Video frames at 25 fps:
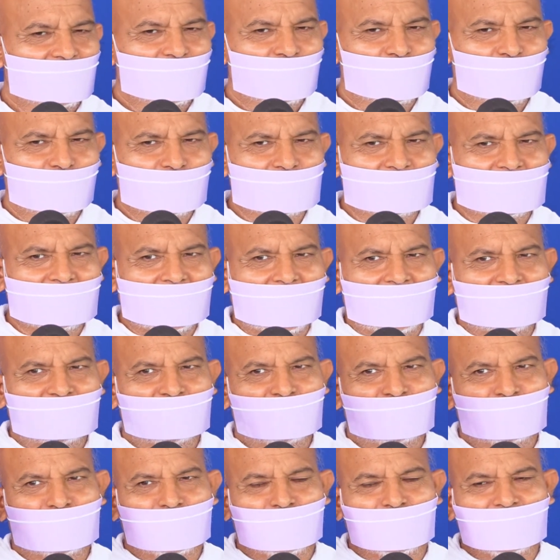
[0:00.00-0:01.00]
दूसरा
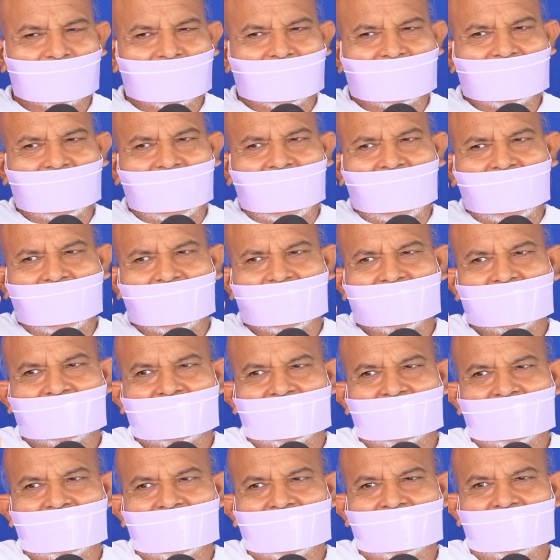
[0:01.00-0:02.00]
सो गया
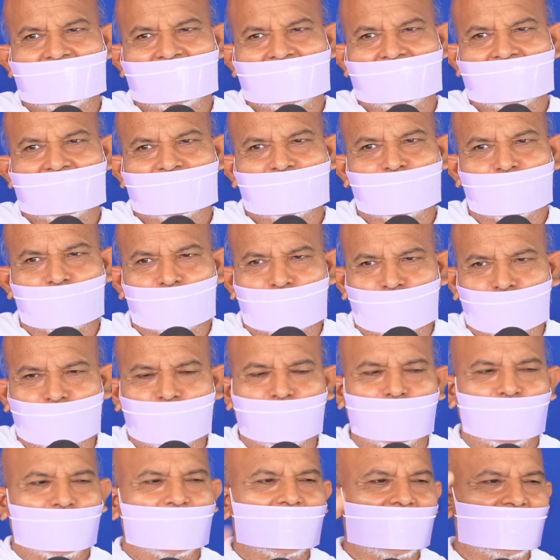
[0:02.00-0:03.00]
तो
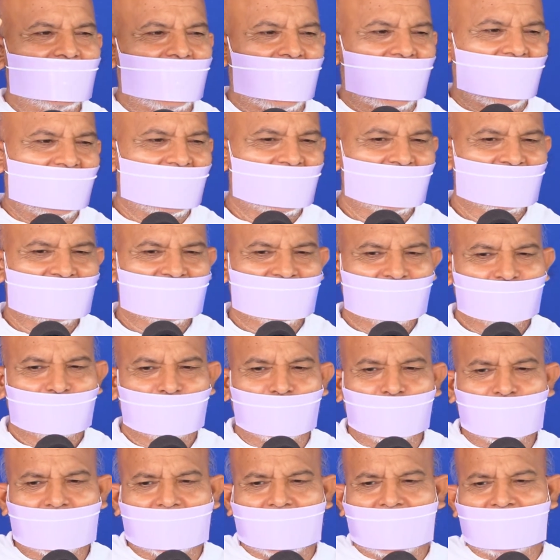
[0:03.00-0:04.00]
खो गया
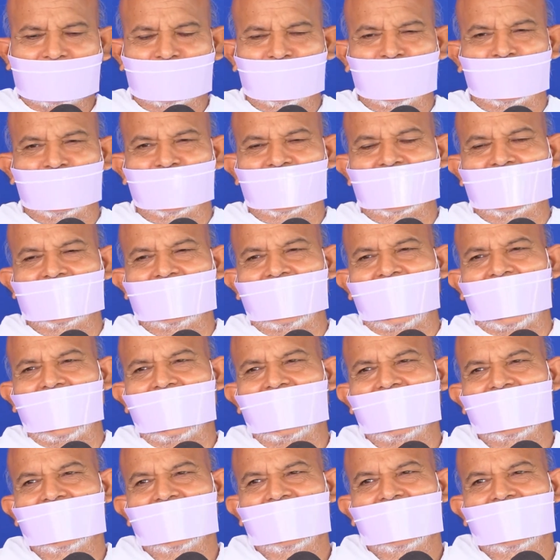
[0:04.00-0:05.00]
मौका खो गया
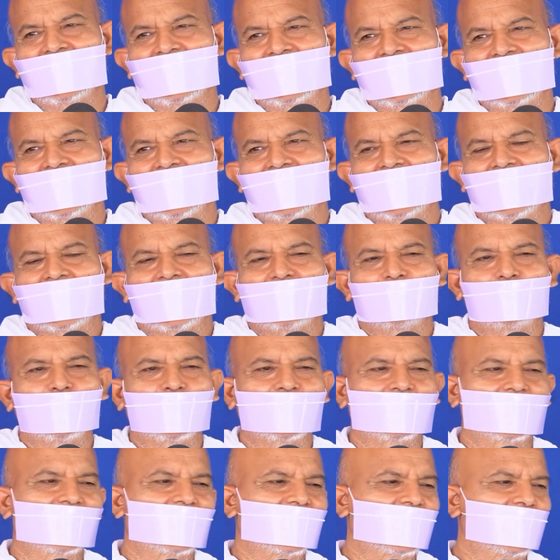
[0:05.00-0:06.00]
अब
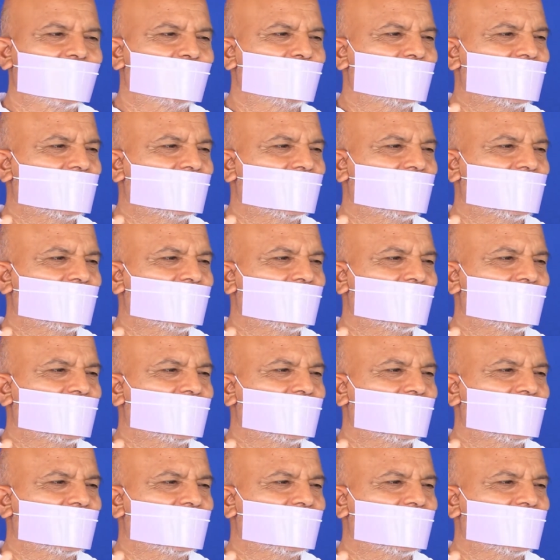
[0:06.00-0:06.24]
वो गरीब